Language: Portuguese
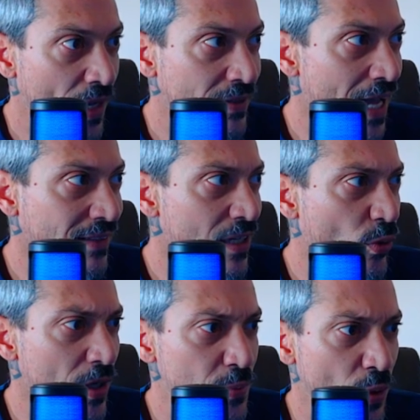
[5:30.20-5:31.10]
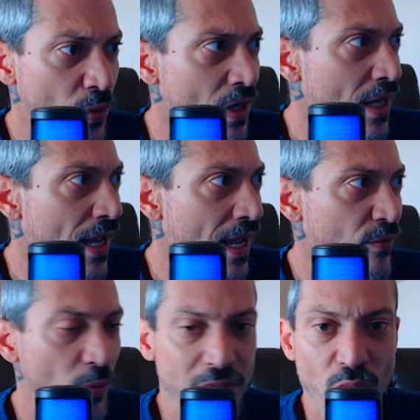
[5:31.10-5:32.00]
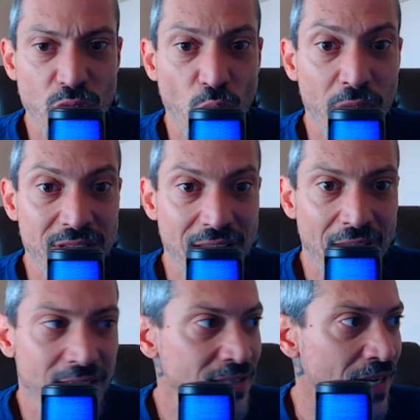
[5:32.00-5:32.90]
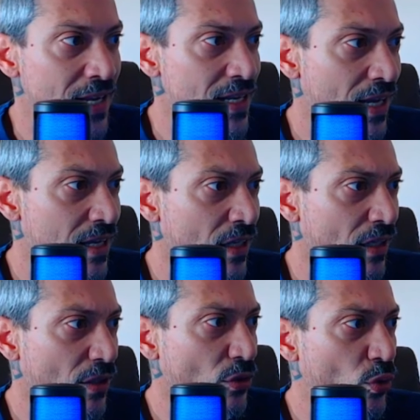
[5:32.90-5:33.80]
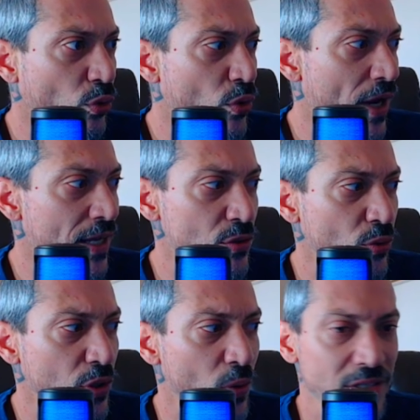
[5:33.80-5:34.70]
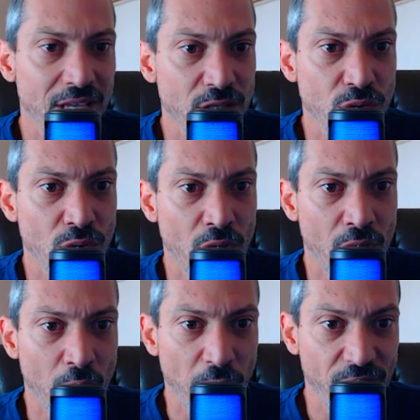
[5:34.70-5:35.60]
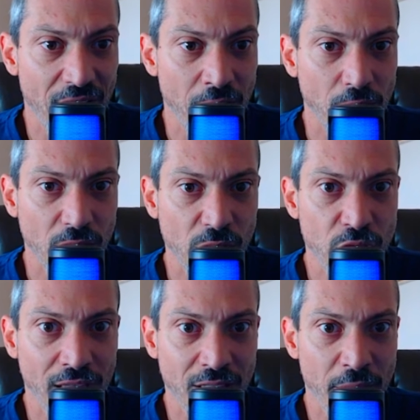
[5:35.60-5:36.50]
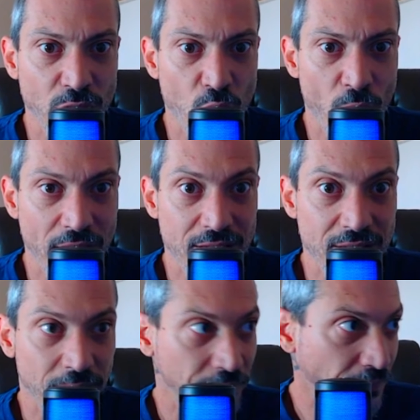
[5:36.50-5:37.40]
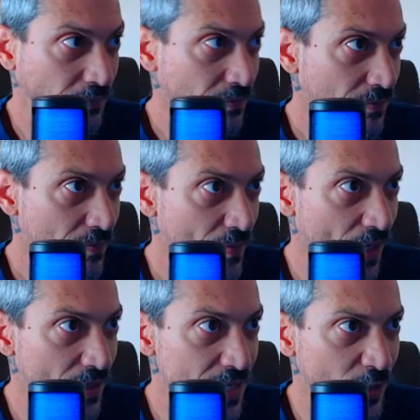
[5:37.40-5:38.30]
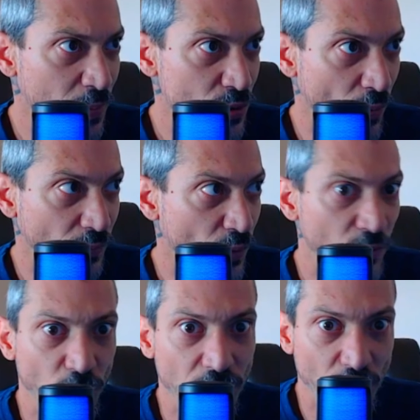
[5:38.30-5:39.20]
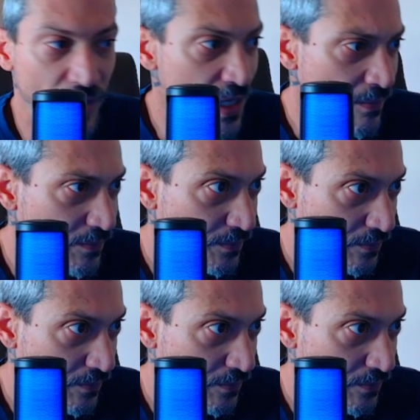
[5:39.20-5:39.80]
data encryption, é, informações sobre saques e aqui todo o resto e o acesso para falar diretamente com eles. Certo, pessoal? Então, voltando aqui.